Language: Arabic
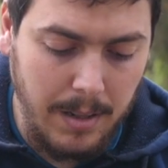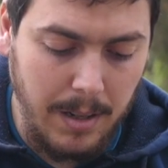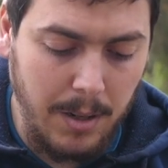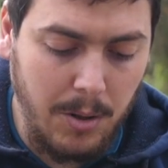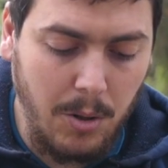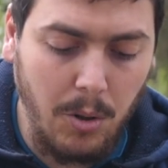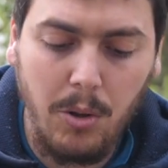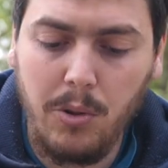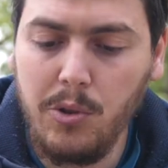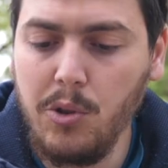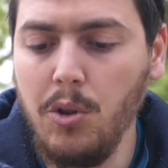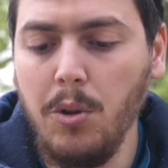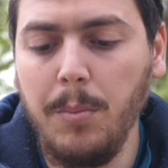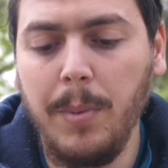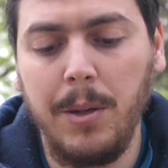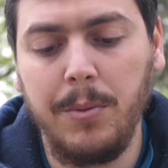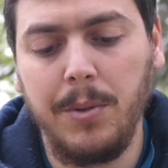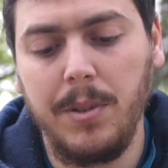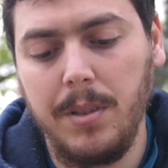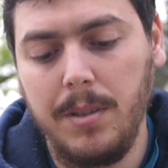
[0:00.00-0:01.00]
الكولد
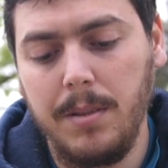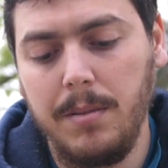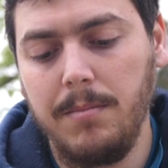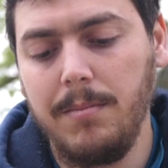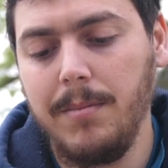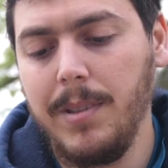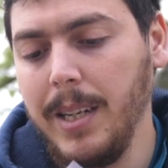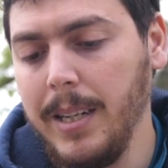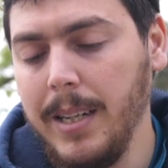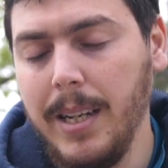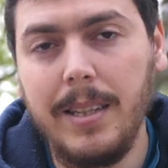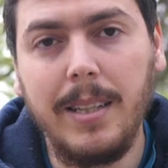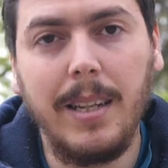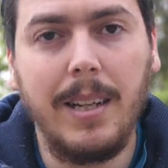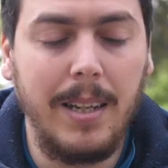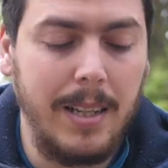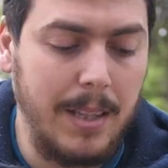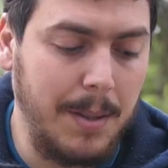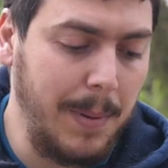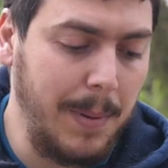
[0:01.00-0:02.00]
شو يعني هذيك اللي